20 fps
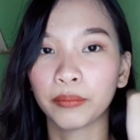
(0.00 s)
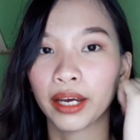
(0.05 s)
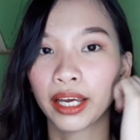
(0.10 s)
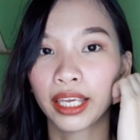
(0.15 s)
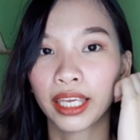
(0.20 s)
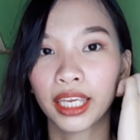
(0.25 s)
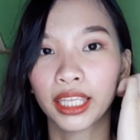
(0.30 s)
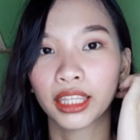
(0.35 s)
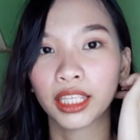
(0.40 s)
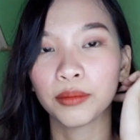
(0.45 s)

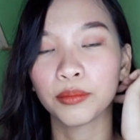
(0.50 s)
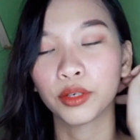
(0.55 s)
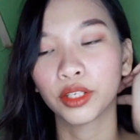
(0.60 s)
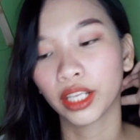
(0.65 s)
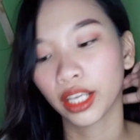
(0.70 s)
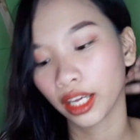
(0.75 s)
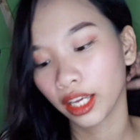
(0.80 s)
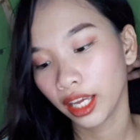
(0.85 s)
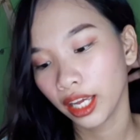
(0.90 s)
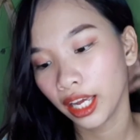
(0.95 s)
makikita
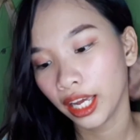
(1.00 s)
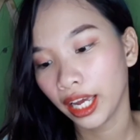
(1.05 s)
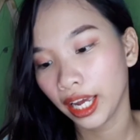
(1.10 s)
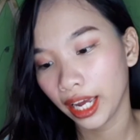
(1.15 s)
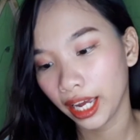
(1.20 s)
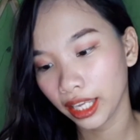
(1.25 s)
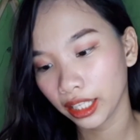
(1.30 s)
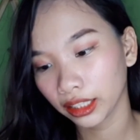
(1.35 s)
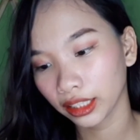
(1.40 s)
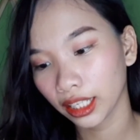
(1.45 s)
mo na.
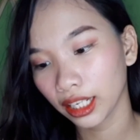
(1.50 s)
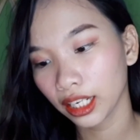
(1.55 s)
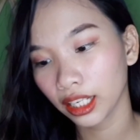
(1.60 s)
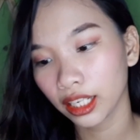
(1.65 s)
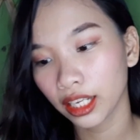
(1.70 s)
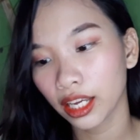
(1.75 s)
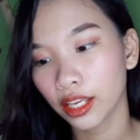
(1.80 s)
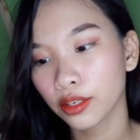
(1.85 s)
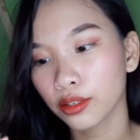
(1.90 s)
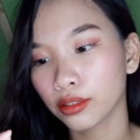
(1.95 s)
And
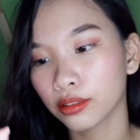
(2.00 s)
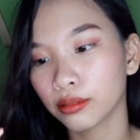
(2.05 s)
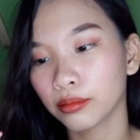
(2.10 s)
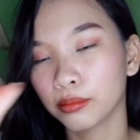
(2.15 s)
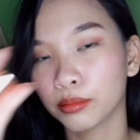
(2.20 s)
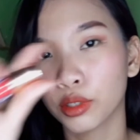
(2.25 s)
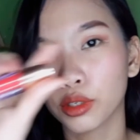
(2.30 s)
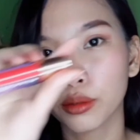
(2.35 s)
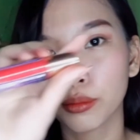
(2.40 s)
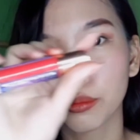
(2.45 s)
talaga
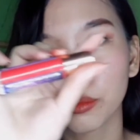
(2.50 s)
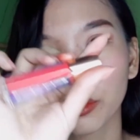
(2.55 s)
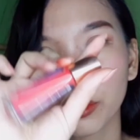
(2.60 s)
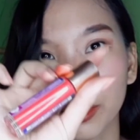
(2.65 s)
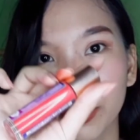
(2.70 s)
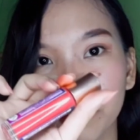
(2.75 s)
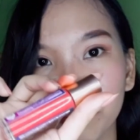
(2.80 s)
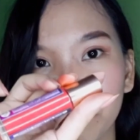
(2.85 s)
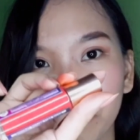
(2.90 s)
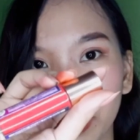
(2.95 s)
yung buong
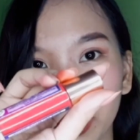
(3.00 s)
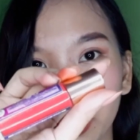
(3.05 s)
buo yung